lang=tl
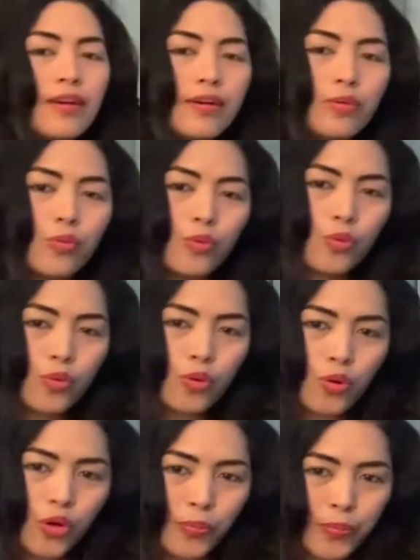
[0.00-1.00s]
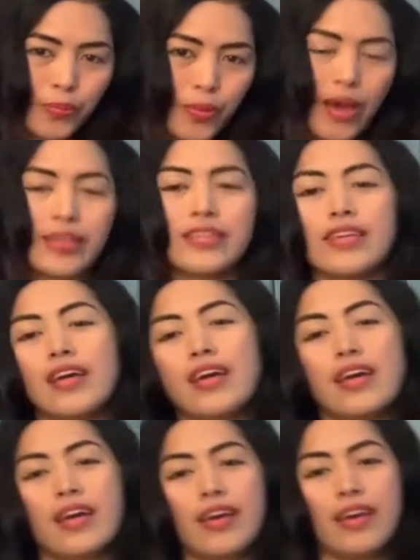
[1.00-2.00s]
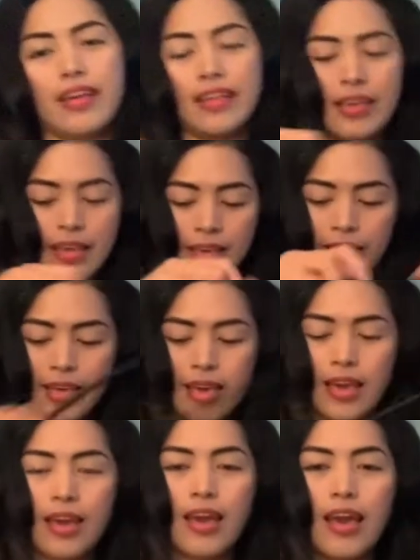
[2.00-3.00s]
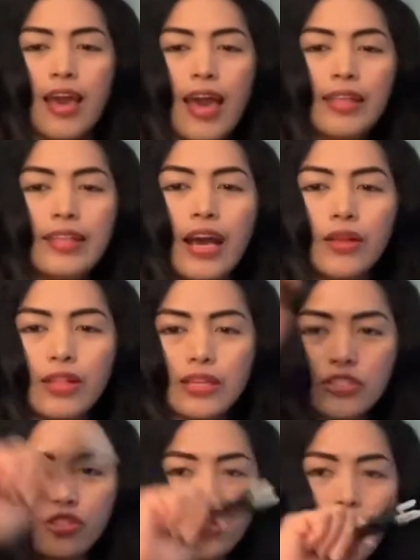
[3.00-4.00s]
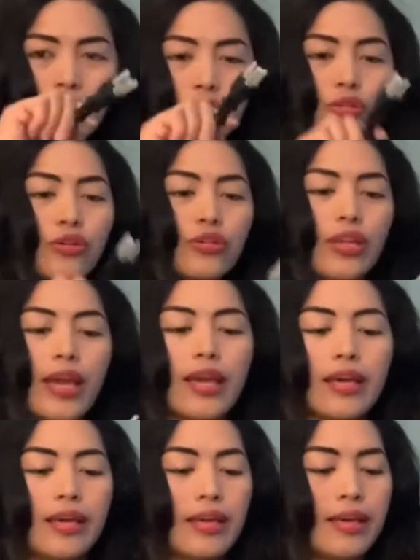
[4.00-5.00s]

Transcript: Whoop! Ayan. And now, let's try to connect.